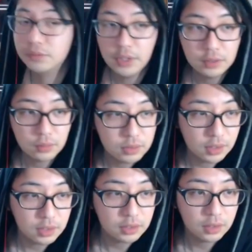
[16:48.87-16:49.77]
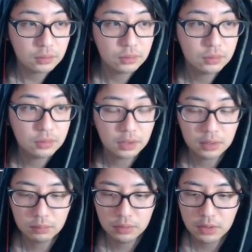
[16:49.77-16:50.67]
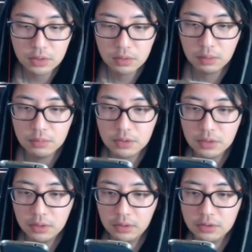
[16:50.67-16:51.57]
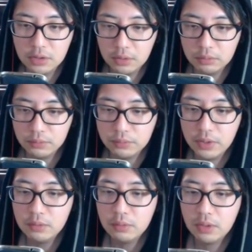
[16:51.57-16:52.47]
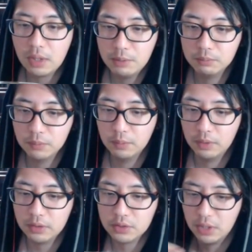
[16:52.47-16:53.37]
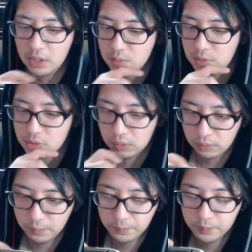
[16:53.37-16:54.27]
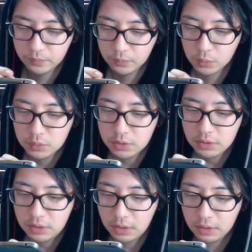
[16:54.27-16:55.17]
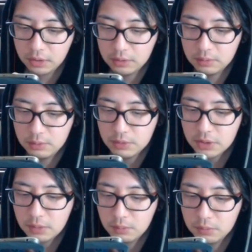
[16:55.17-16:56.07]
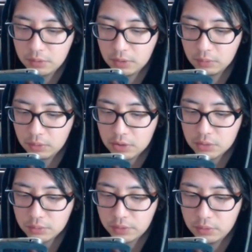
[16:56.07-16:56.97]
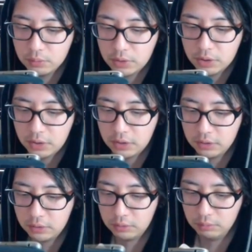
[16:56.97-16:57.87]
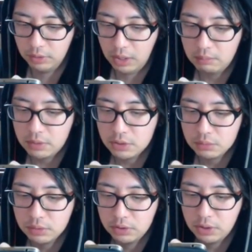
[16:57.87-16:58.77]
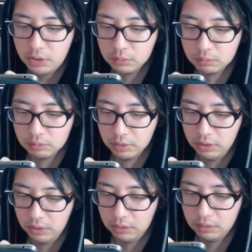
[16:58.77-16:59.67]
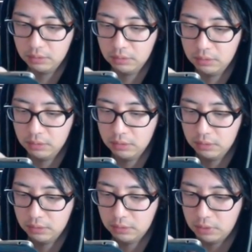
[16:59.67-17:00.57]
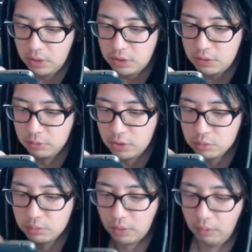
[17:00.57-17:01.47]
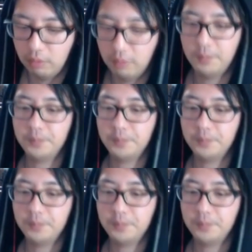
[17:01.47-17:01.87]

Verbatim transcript: フレンドになりたいという方もいらっしゃるかもしれないんで、後でフレンド画面も私出しましょう。どうせね、今更もう、私とフレンドになりたいなんて人もね、あんまりそんないないと思うんでね、出しても大丈夫だろう。